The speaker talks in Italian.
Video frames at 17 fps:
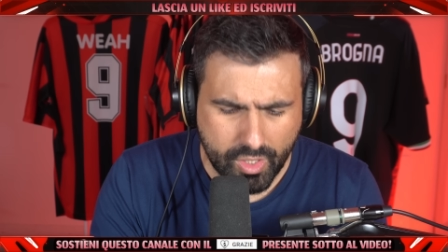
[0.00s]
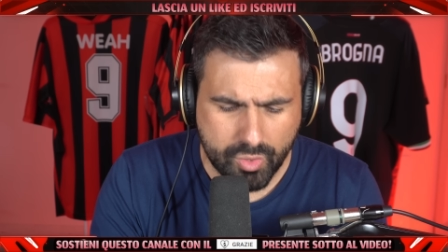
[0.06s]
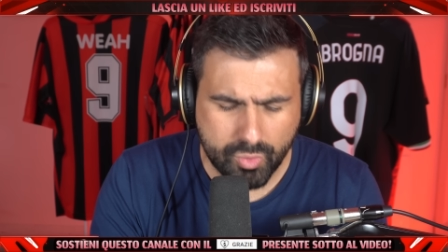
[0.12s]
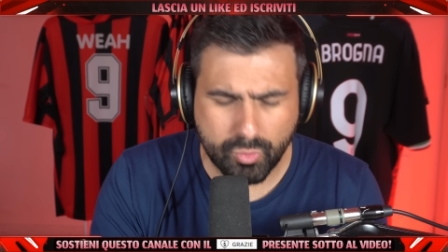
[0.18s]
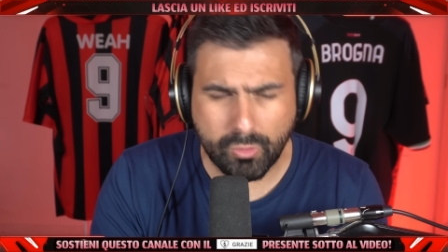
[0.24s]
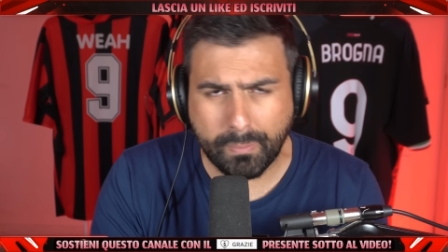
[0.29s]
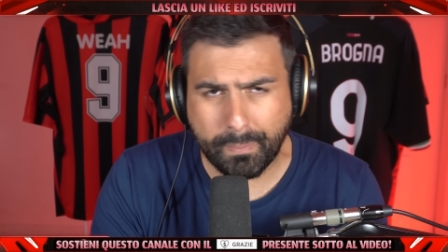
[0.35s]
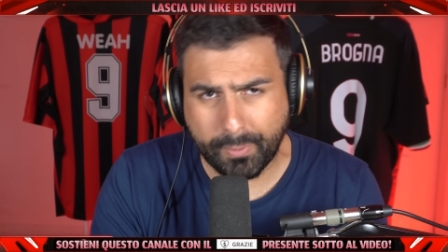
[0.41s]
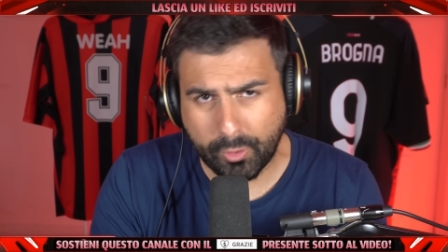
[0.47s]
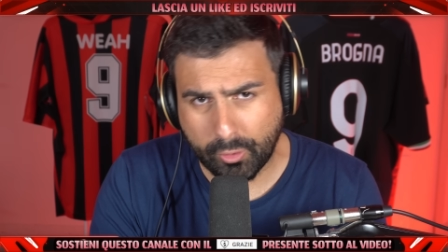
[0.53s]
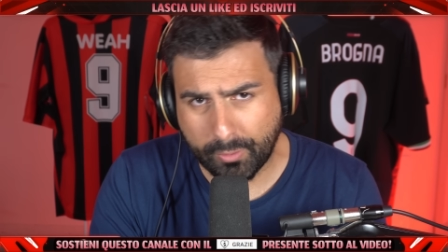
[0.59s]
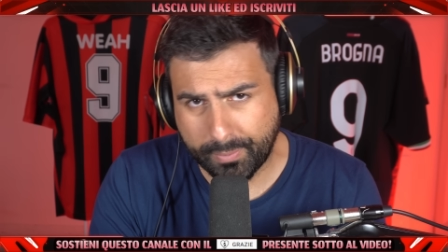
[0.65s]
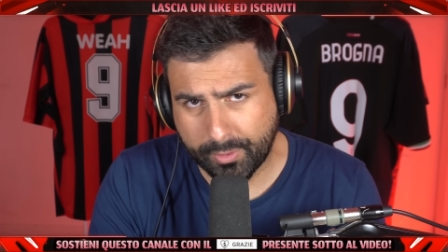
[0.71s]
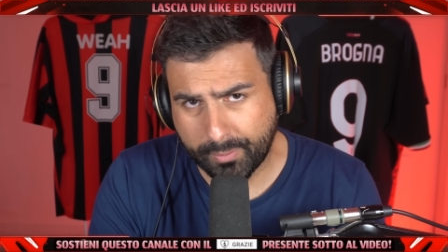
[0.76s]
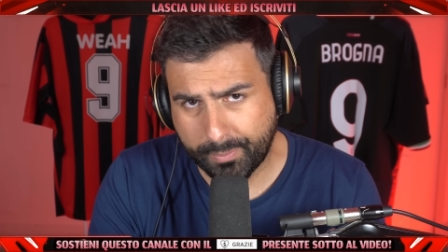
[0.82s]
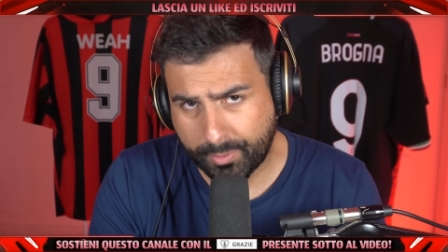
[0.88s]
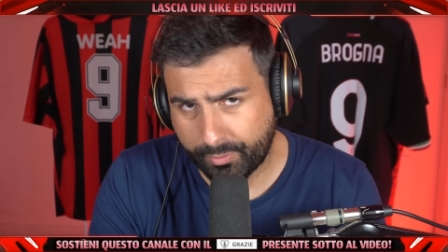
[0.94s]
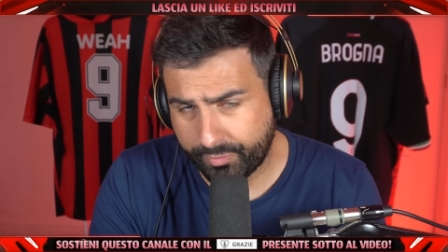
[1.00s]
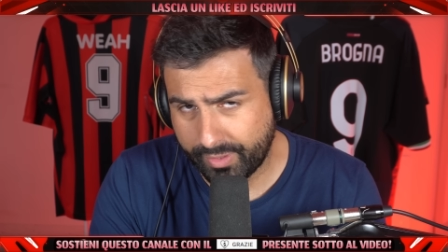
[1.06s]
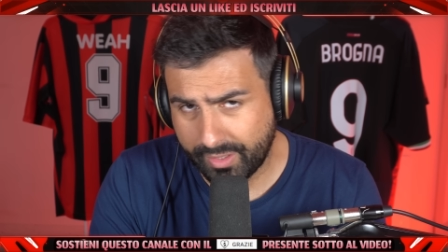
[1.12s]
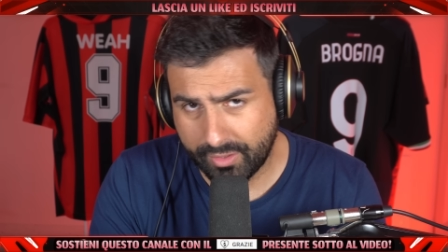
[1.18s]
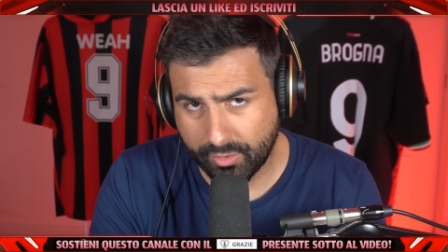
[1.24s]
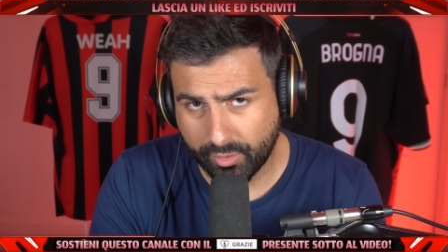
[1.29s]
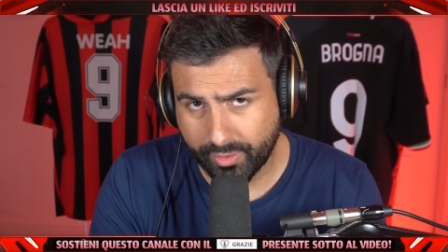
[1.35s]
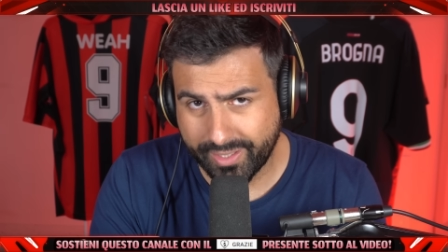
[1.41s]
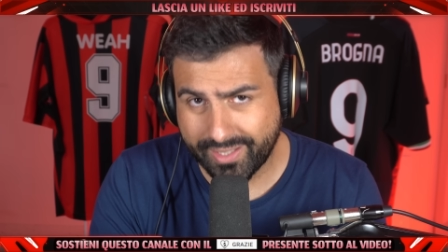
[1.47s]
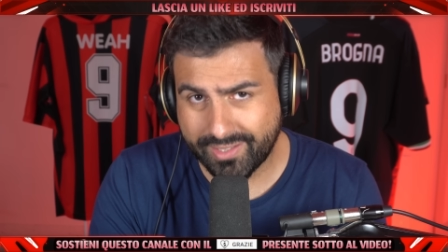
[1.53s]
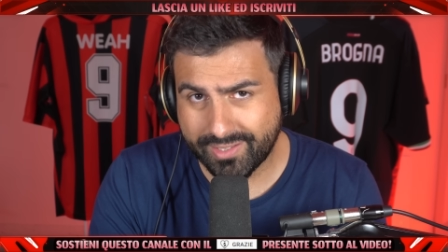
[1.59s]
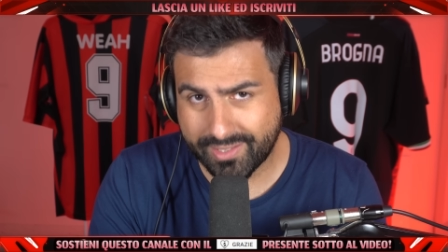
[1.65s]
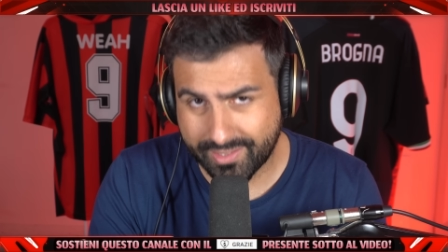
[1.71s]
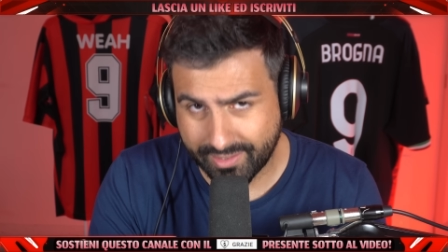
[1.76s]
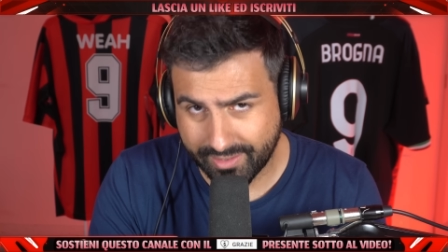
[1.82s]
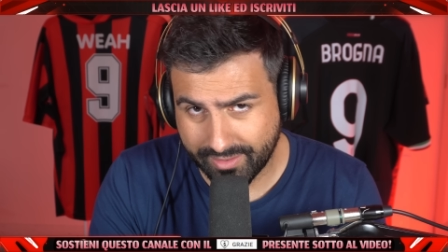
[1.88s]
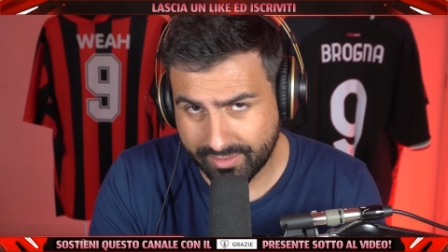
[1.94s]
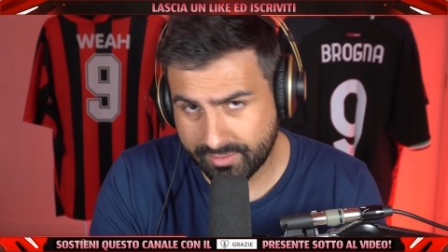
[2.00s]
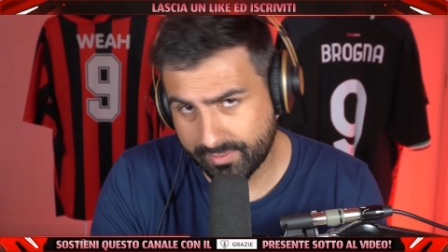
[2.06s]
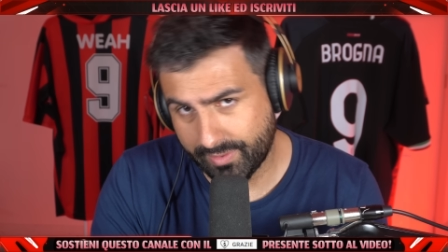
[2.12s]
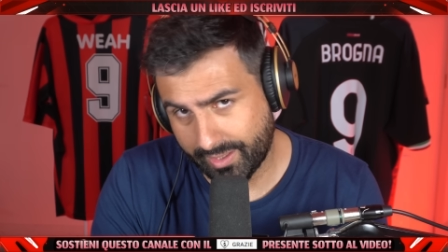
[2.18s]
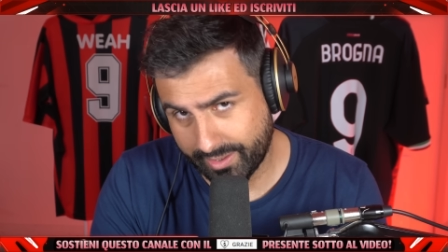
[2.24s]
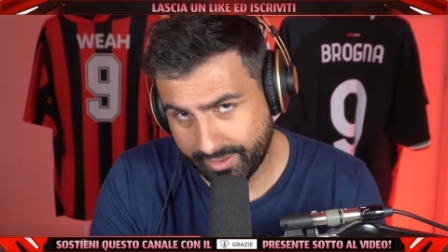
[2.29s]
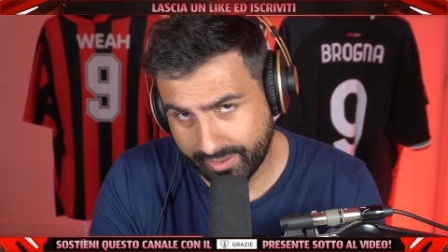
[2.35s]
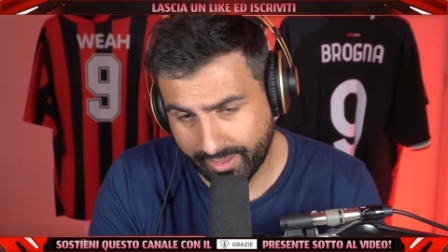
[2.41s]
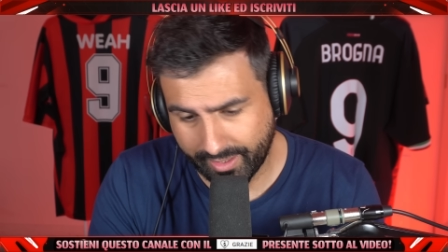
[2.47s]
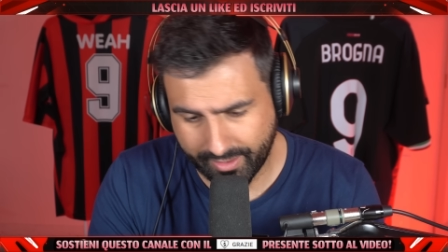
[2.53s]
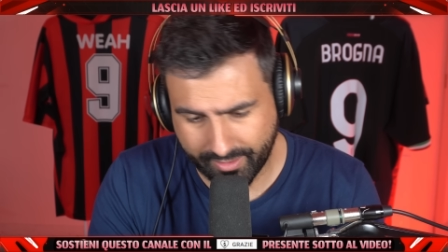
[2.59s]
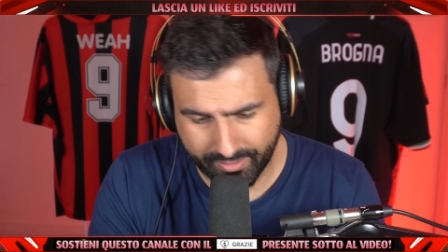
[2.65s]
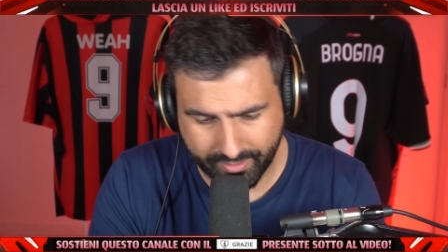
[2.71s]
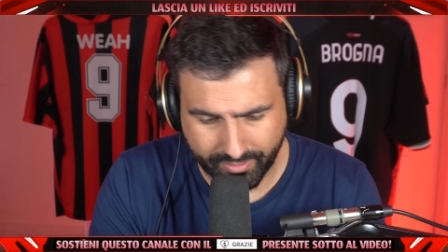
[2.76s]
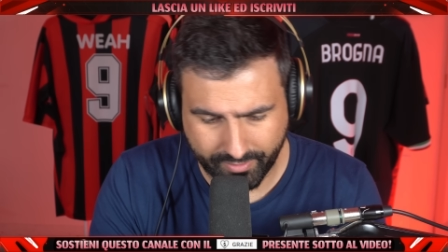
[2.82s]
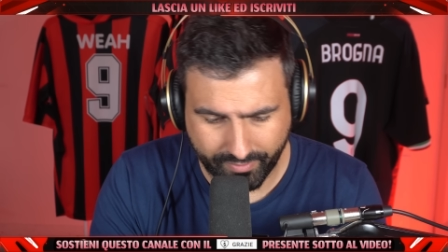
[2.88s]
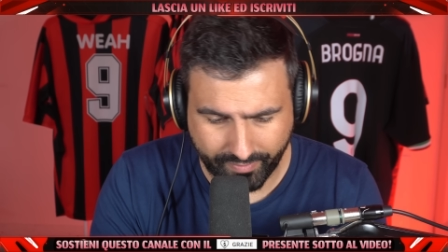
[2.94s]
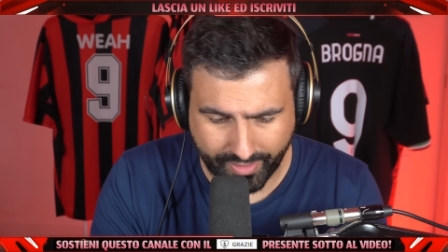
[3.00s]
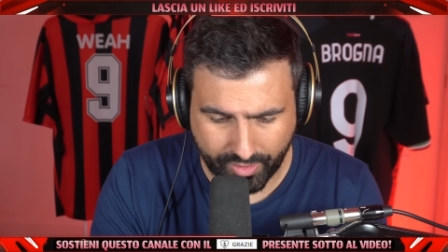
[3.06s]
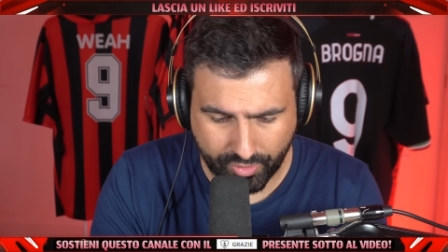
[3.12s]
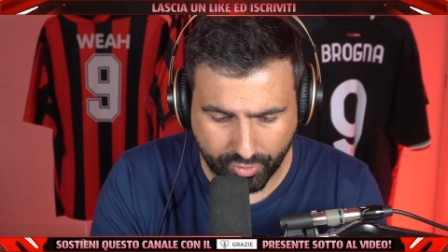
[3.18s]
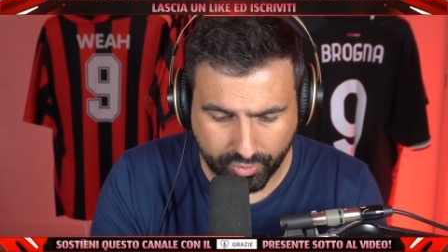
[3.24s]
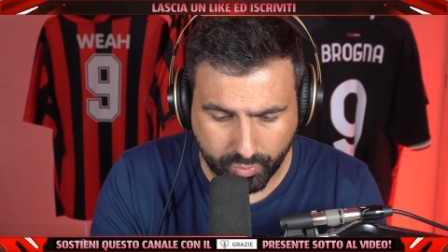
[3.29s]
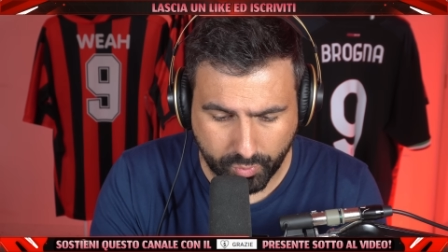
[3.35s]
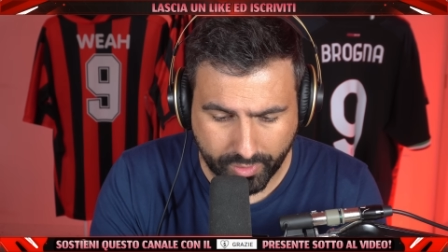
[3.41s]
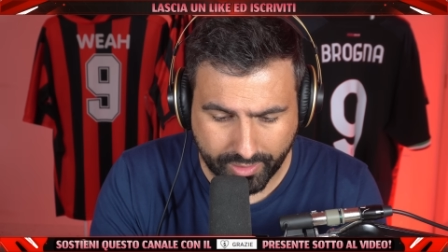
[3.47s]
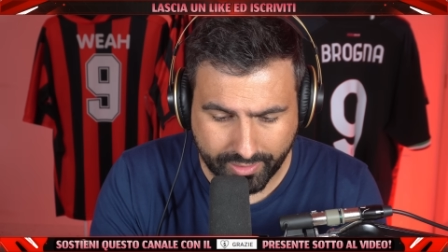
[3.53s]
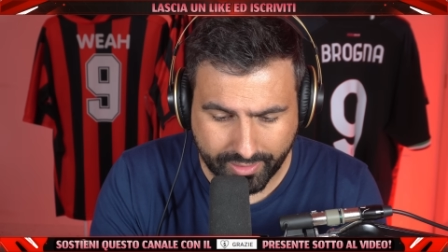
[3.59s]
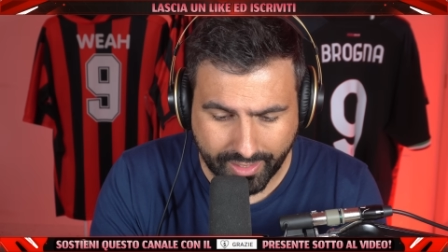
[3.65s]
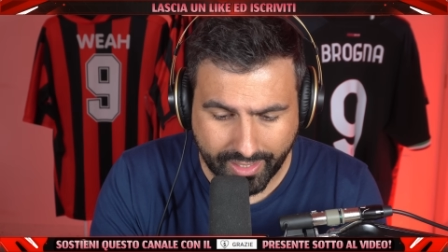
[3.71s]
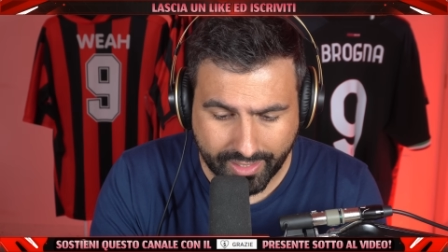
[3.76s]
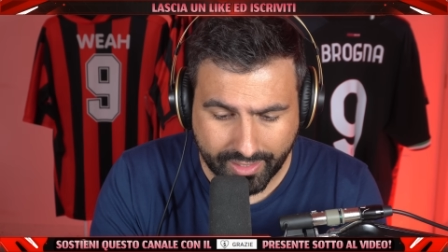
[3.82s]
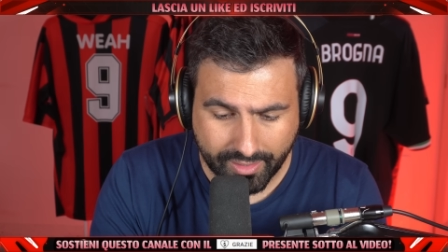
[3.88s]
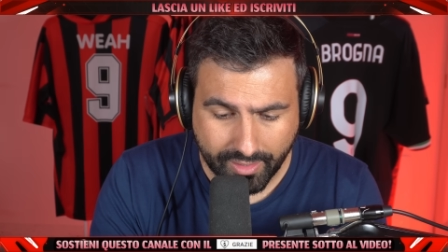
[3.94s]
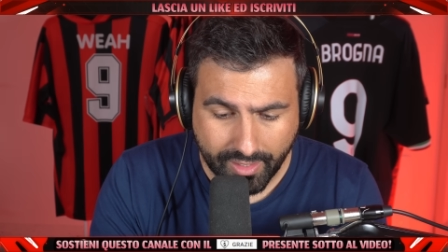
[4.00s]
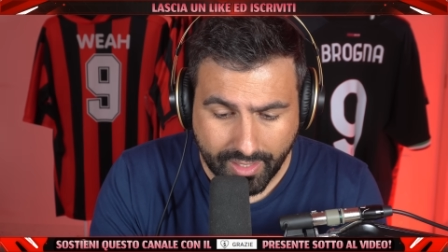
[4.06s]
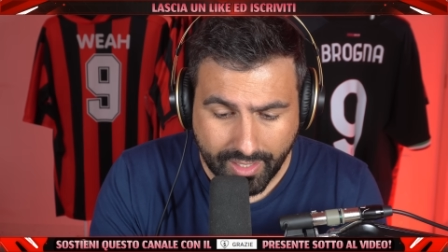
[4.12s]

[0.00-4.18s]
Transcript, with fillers: sul proprio profilo X, vale a dire vecchio Twitter,